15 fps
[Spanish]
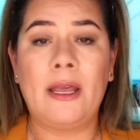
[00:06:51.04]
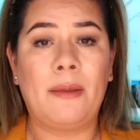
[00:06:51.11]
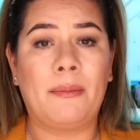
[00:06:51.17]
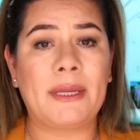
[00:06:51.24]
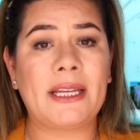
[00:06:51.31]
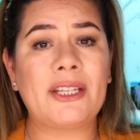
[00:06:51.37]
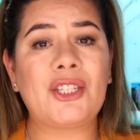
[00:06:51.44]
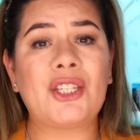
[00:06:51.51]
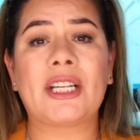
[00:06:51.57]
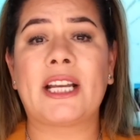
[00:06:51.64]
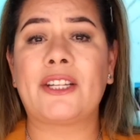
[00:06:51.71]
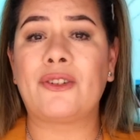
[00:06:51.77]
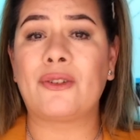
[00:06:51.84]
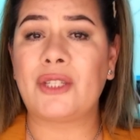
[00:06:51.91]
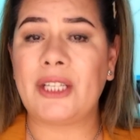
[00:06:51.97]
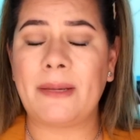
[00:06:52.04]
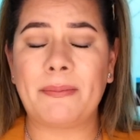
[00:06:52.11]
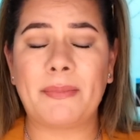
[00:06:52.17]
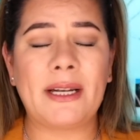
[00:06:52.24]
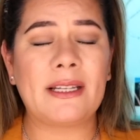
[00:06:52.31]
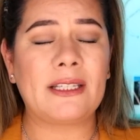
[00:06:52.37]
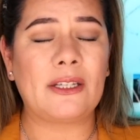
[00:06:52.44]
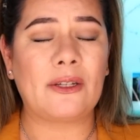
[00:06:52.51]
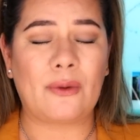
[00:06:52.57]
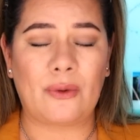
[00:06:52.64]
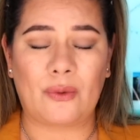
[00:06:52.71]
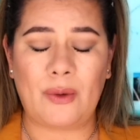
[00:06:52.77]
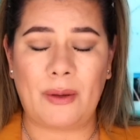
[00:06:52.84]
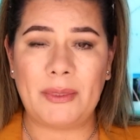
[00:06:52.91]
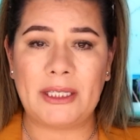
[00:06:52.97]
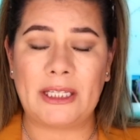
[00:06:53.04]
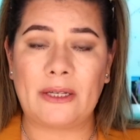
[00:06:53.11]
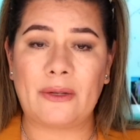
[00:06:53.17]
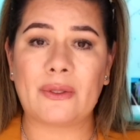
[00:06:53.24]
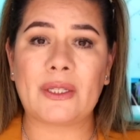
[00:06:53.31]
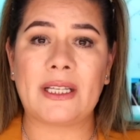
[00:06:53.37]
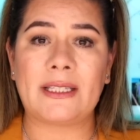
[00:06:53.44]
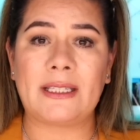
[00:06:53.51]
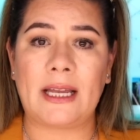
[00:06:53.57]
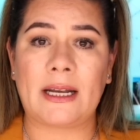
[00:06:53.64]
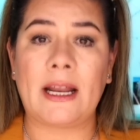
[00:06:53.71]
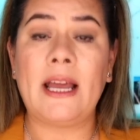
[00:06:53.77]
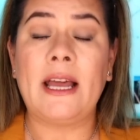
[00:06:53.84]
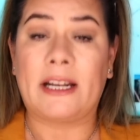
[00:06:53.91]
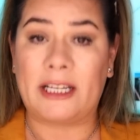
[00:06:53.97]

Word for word: Miren chicas, yo siempre les inculco a mis hijos que sean